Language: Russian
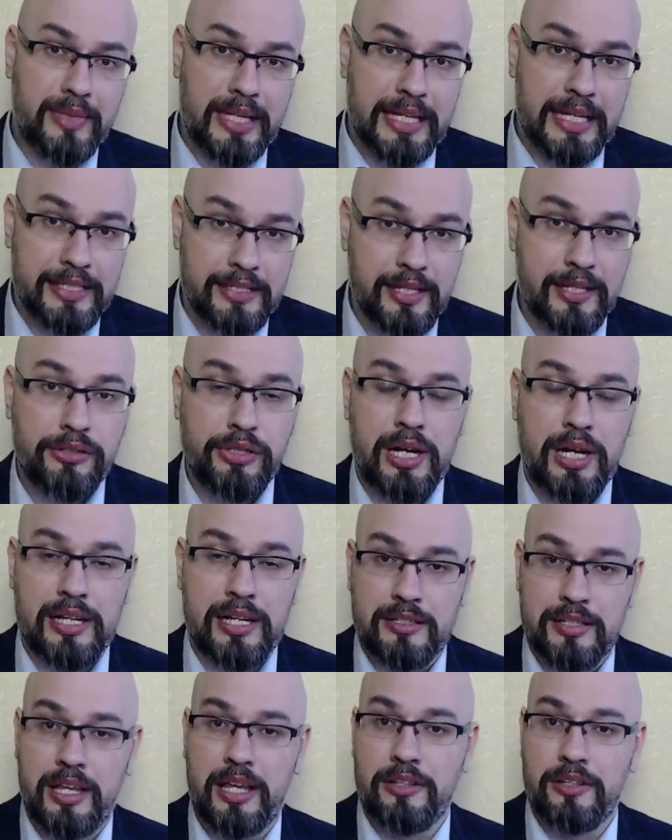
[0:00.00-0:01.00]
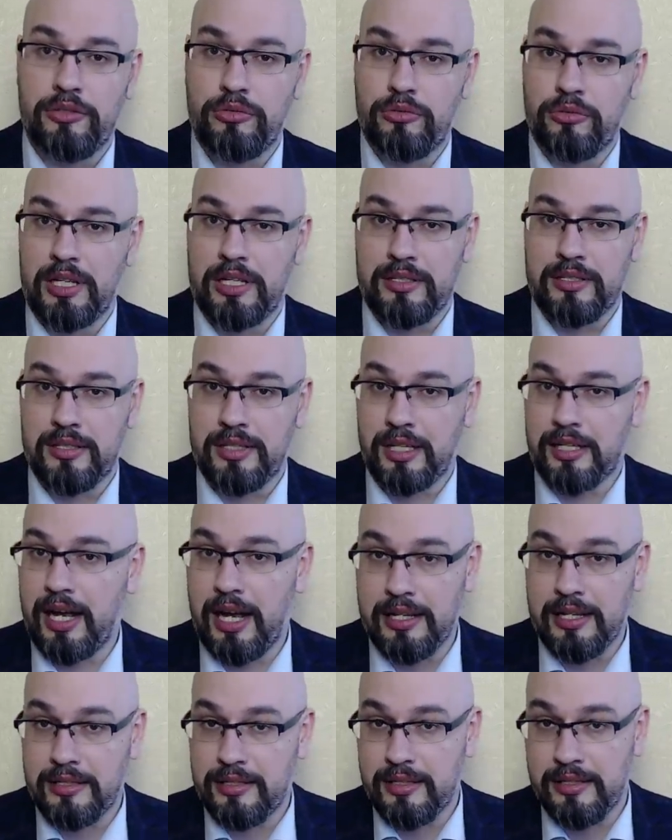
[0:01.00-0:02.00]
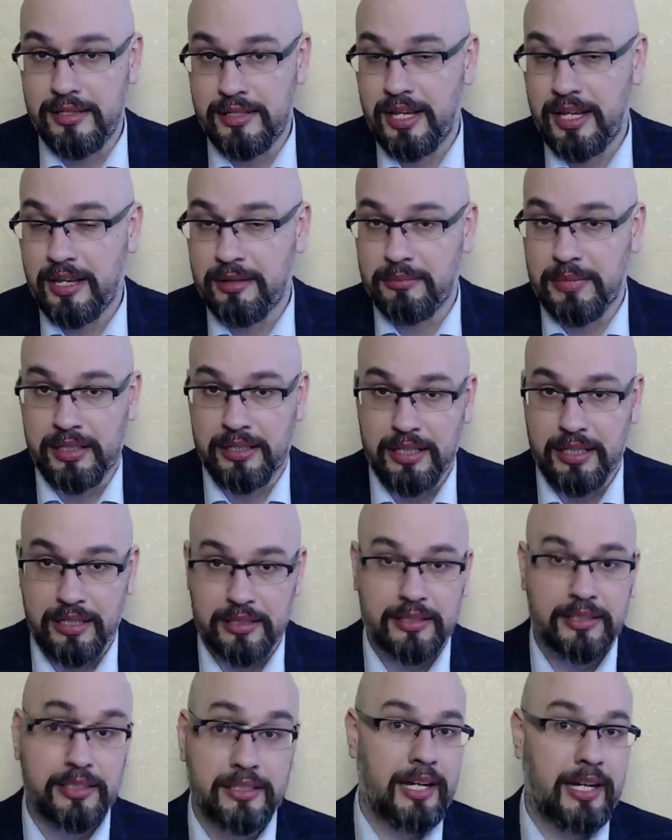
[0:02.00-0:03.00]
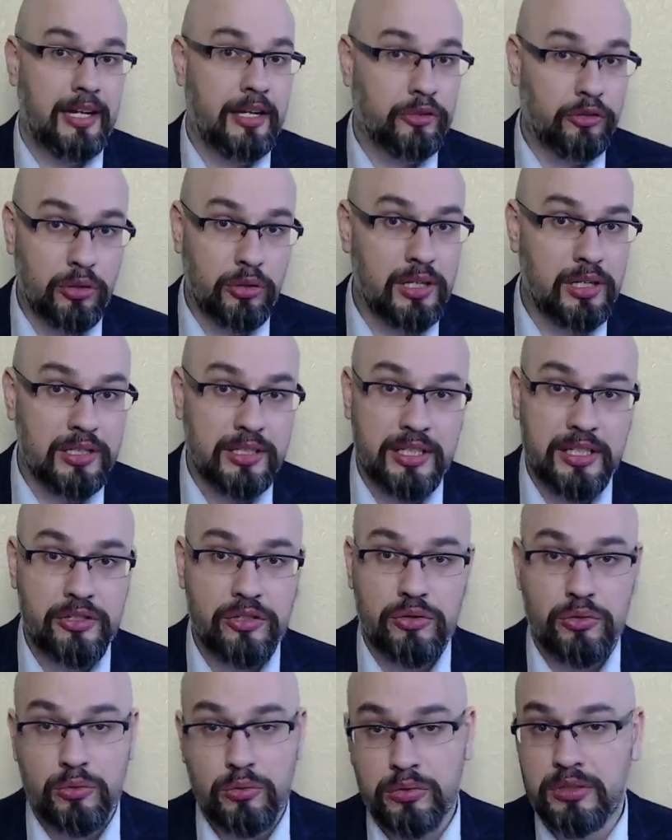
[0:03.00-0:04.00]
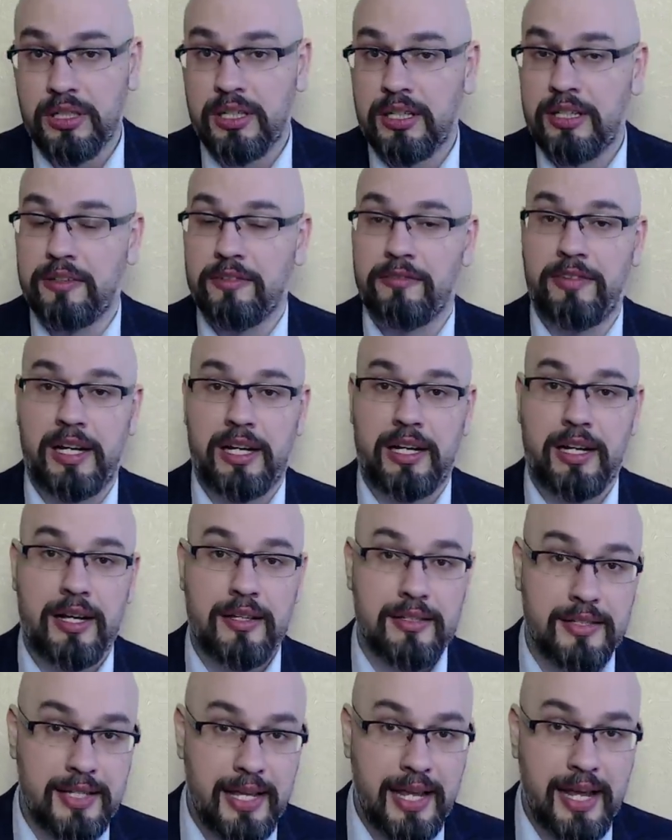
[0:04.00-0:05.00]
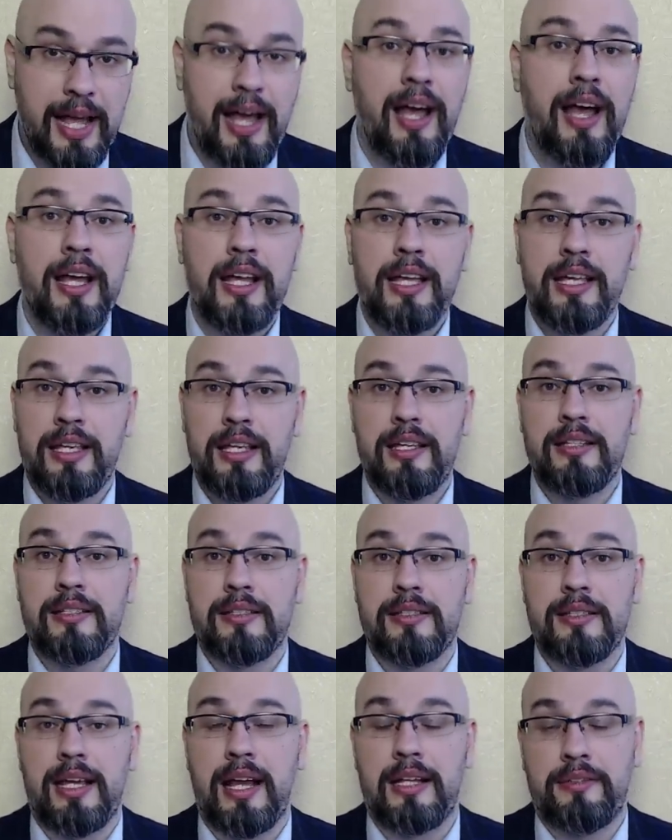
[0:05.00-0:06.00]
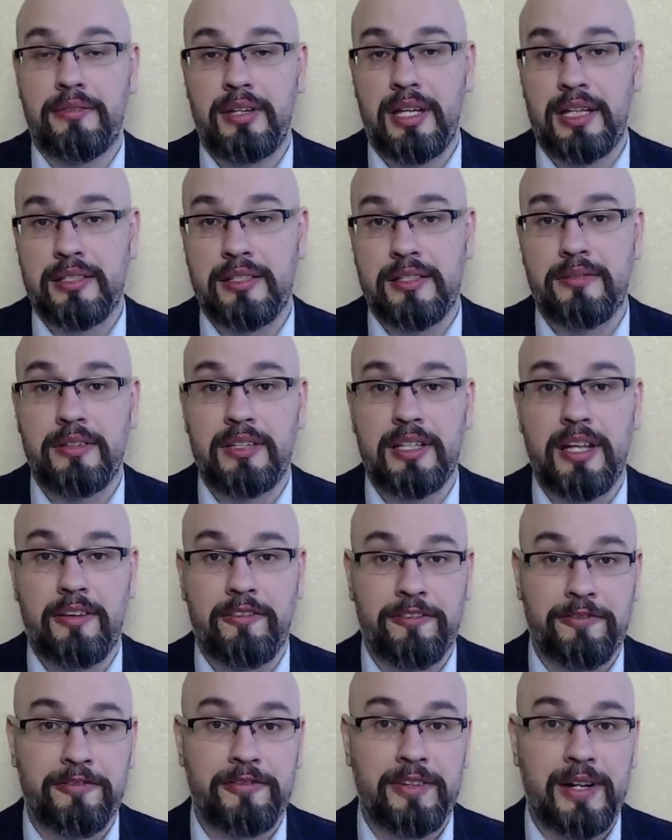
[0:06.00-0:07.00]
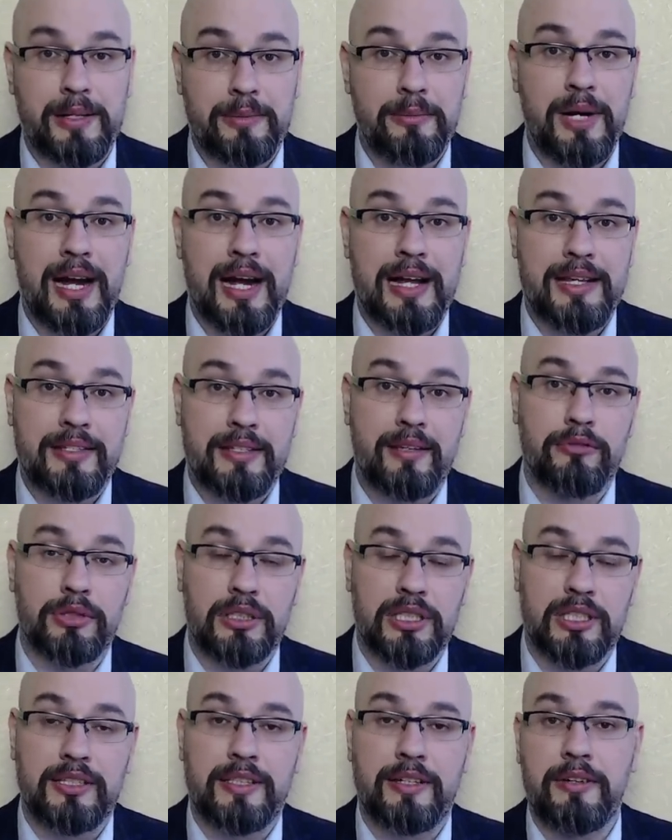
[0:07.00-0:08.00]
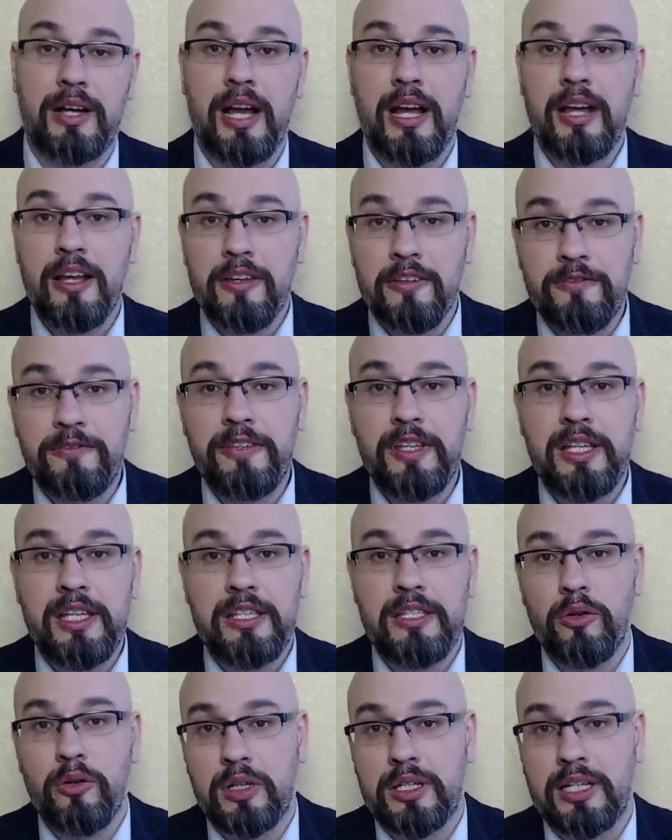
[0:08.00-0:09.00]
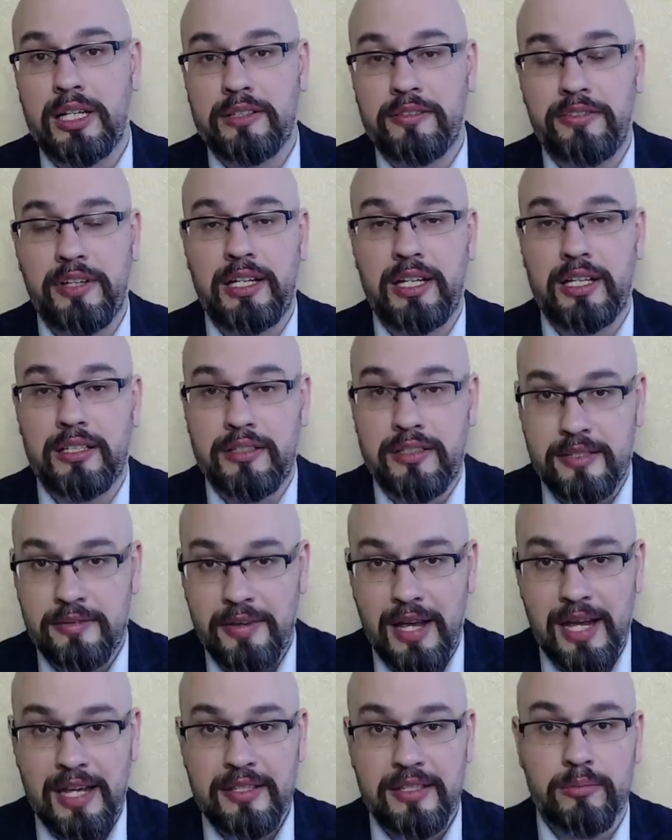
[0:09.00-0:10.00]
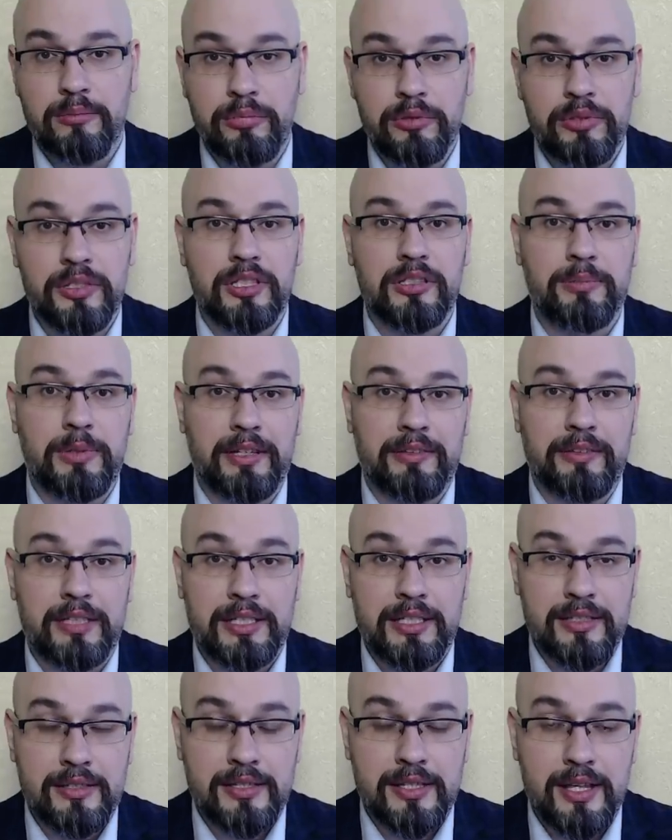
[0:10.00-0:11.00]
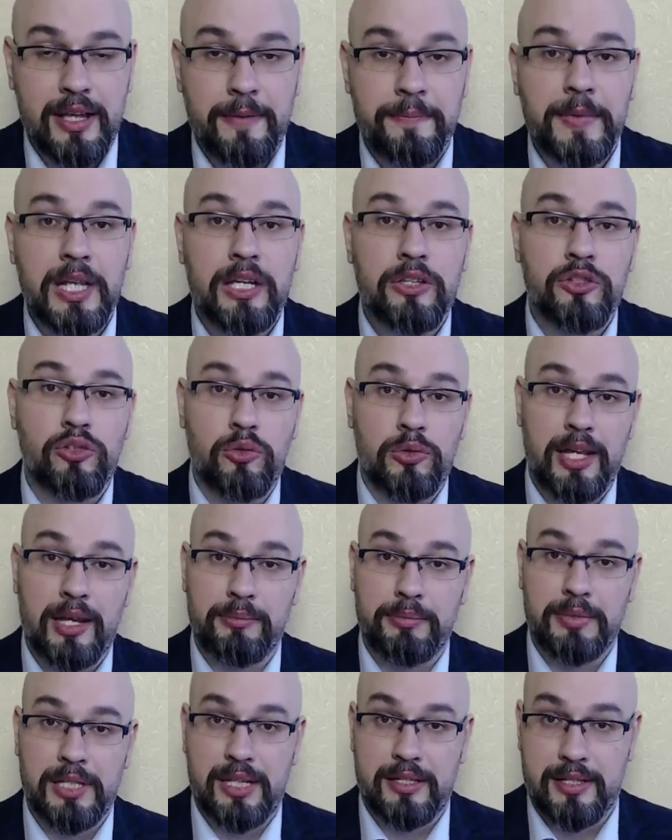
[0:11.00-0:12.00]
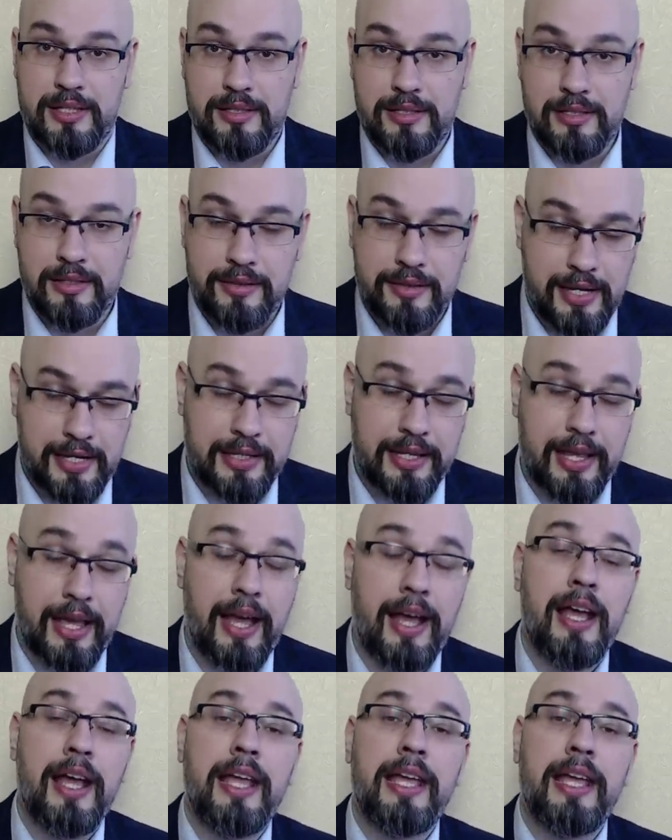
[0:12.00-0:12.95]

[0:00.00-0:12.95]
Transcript: сейчас есть у нас такая система, как электронный суд, ВКЗ и, соответственно, в формате вот этого видеоконференц-связи будет проводиться судебное заседание.